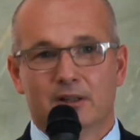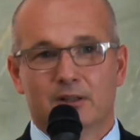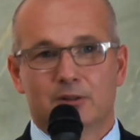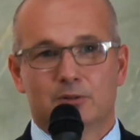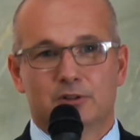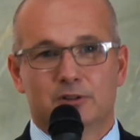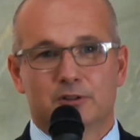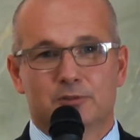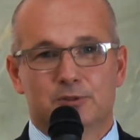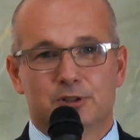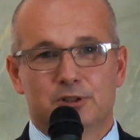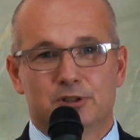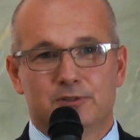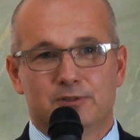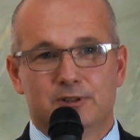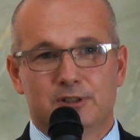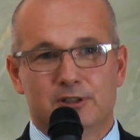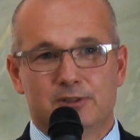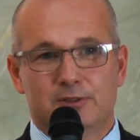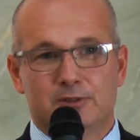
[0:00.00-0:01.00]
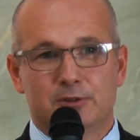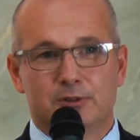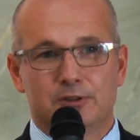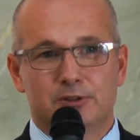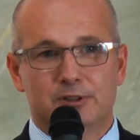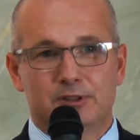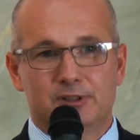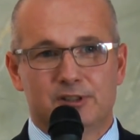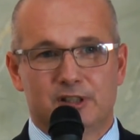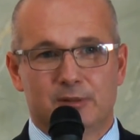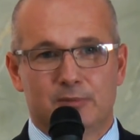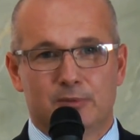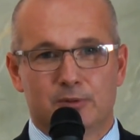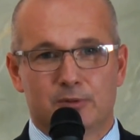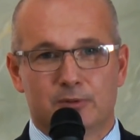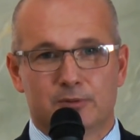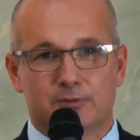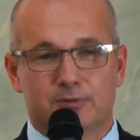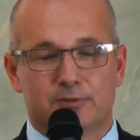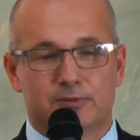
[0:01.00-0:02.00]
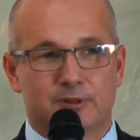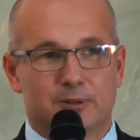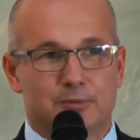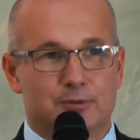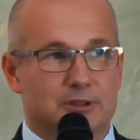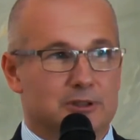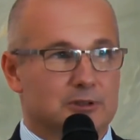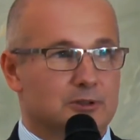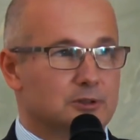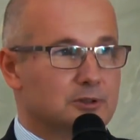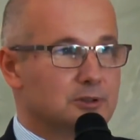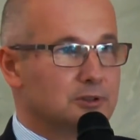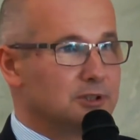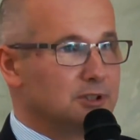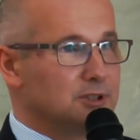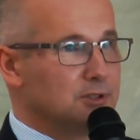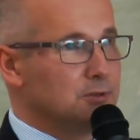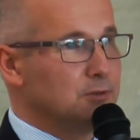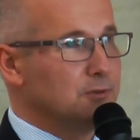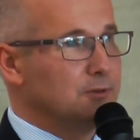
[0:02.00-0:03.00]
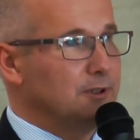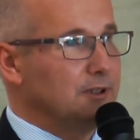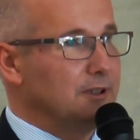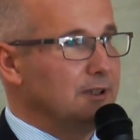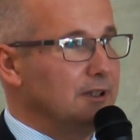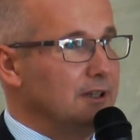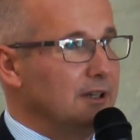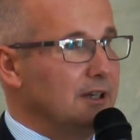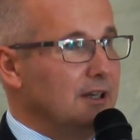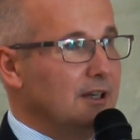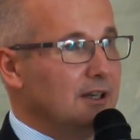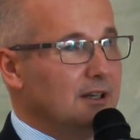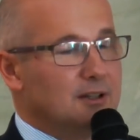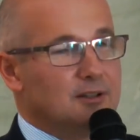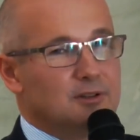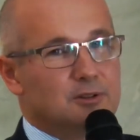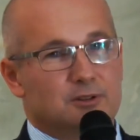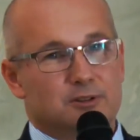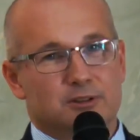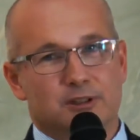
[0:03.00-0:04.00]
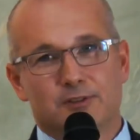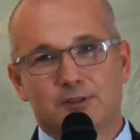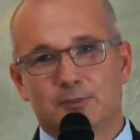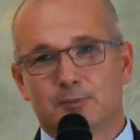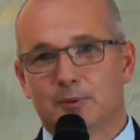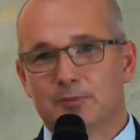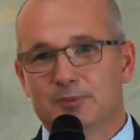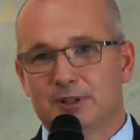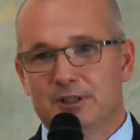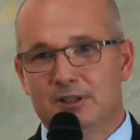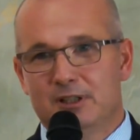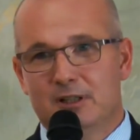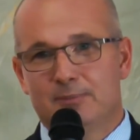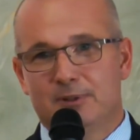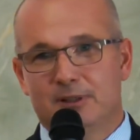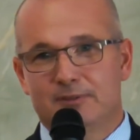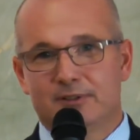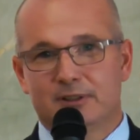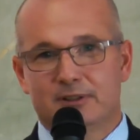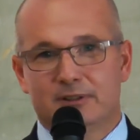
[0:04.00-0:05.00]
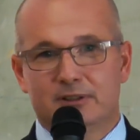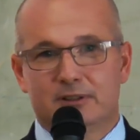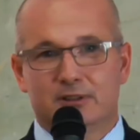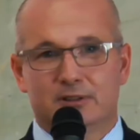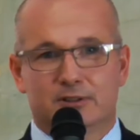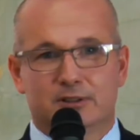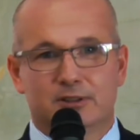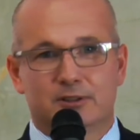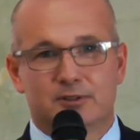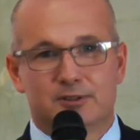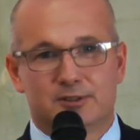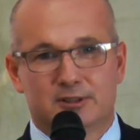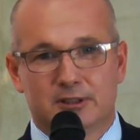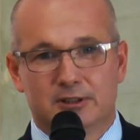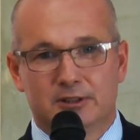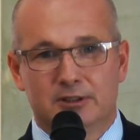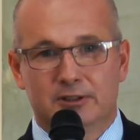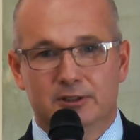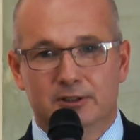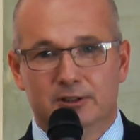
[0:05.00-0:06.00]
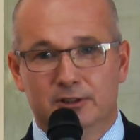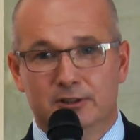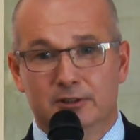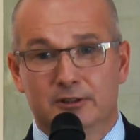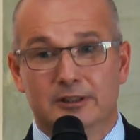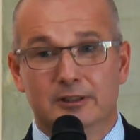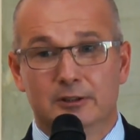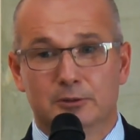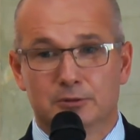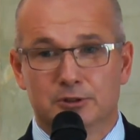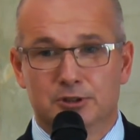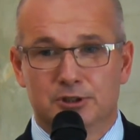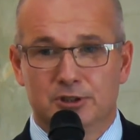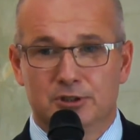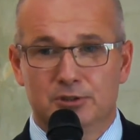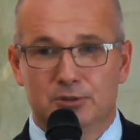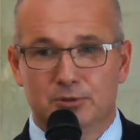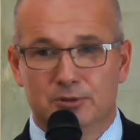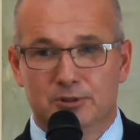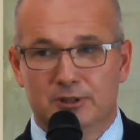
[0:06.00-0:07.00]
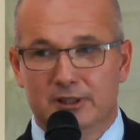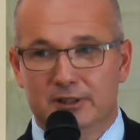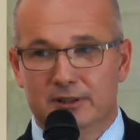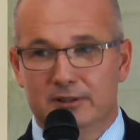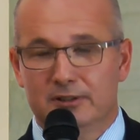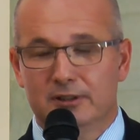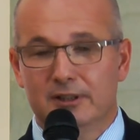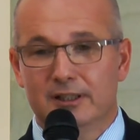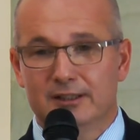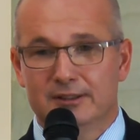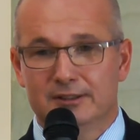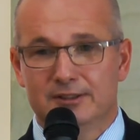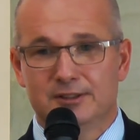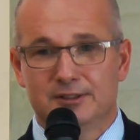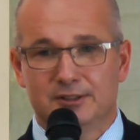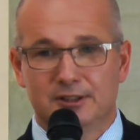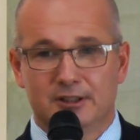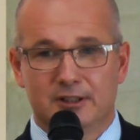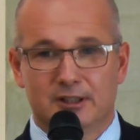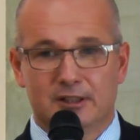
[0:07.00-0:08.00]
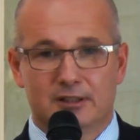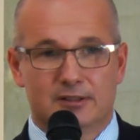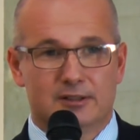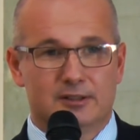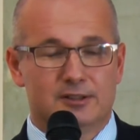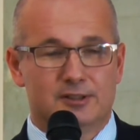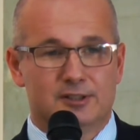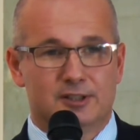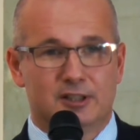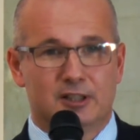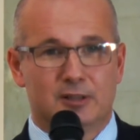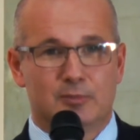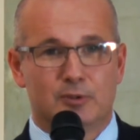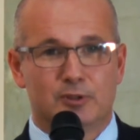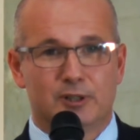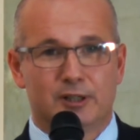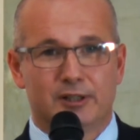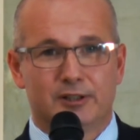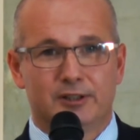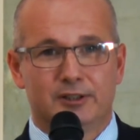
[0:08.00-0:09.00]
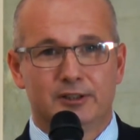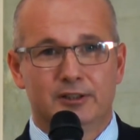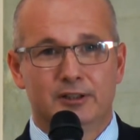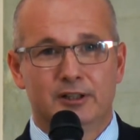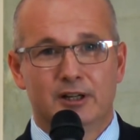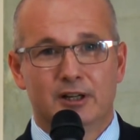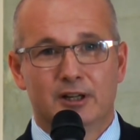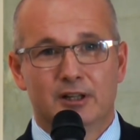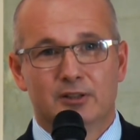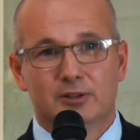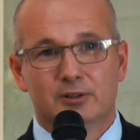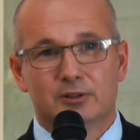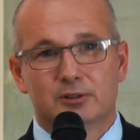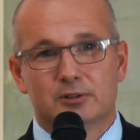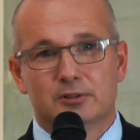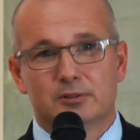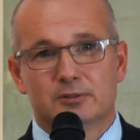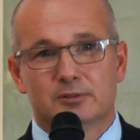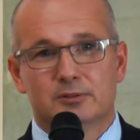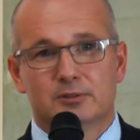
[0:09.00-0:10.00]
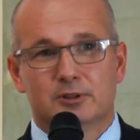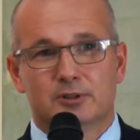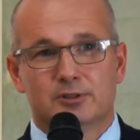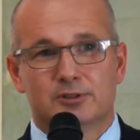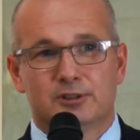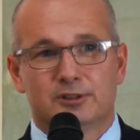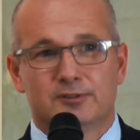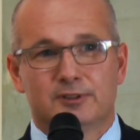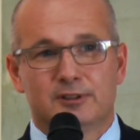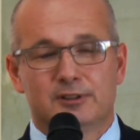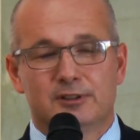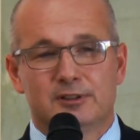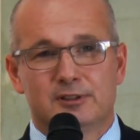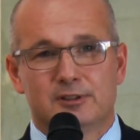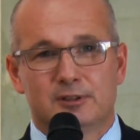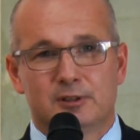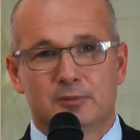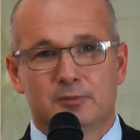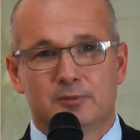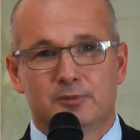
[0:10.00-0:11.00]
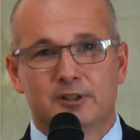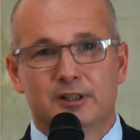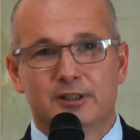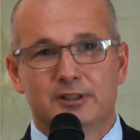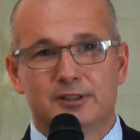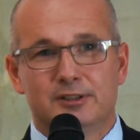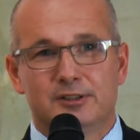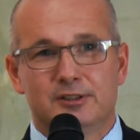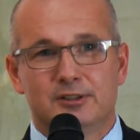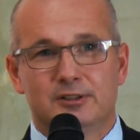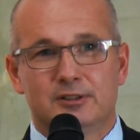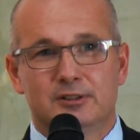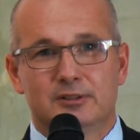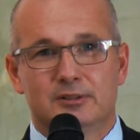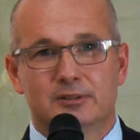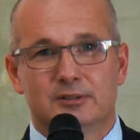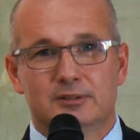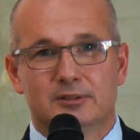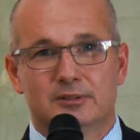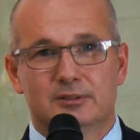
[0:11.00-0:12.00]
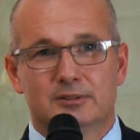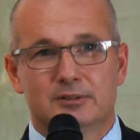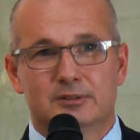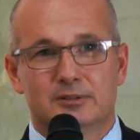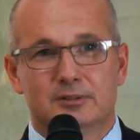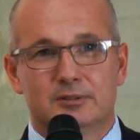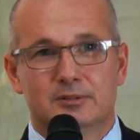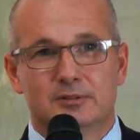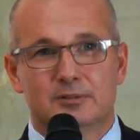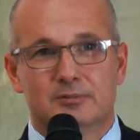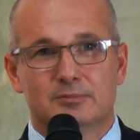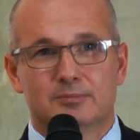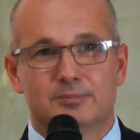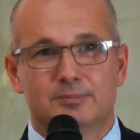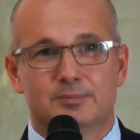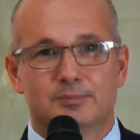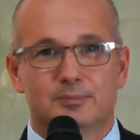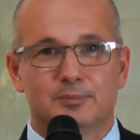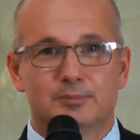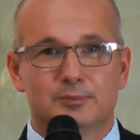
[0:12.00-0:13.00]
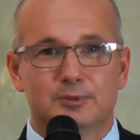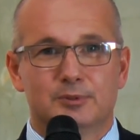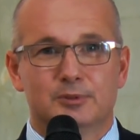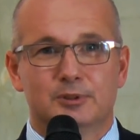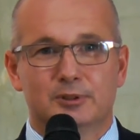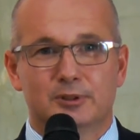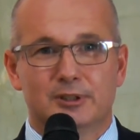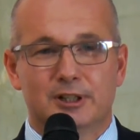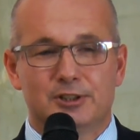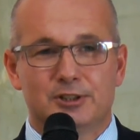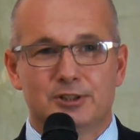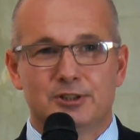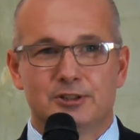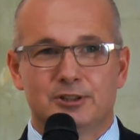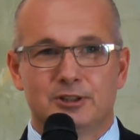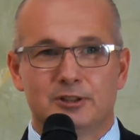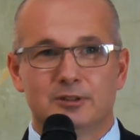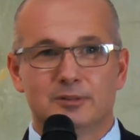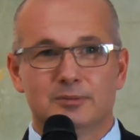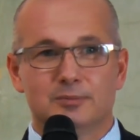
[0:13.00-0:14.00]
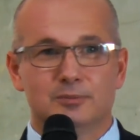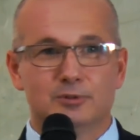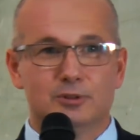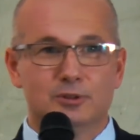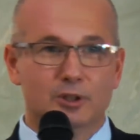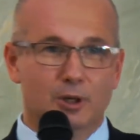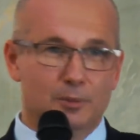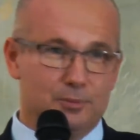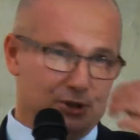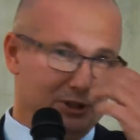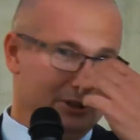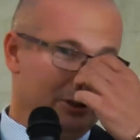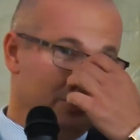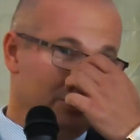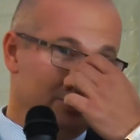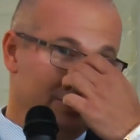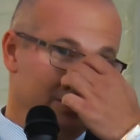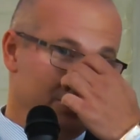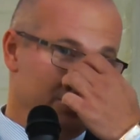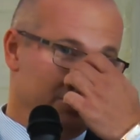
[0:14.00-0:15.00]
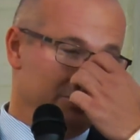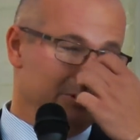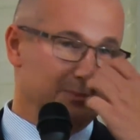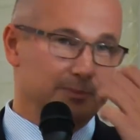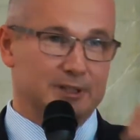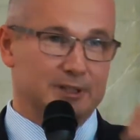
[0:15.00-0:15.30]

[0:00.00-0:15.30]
które w przeciwieństwie do innych zaborów, na przykład do kongresówki, no te wspomnienia, prawda, tych, tych ostatnich kilkudziesięciu dniach, lat istnienia e, CK monarchii, no to konserwatystom w Galicji, y, no to raczej się dobrze kojarzą,